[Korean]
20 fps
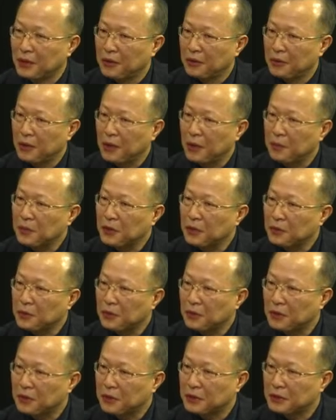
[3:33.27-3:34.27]
또
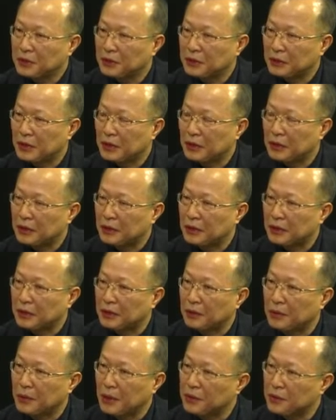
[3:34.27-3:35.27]
한편으로는
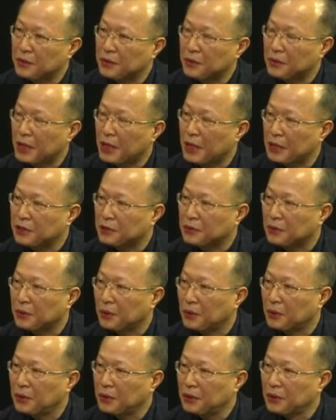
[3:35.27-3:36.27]
어, 완치율이
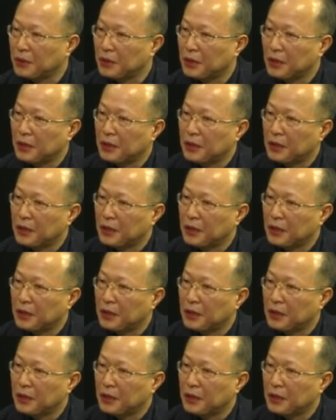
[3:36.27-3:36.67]
아직도 예.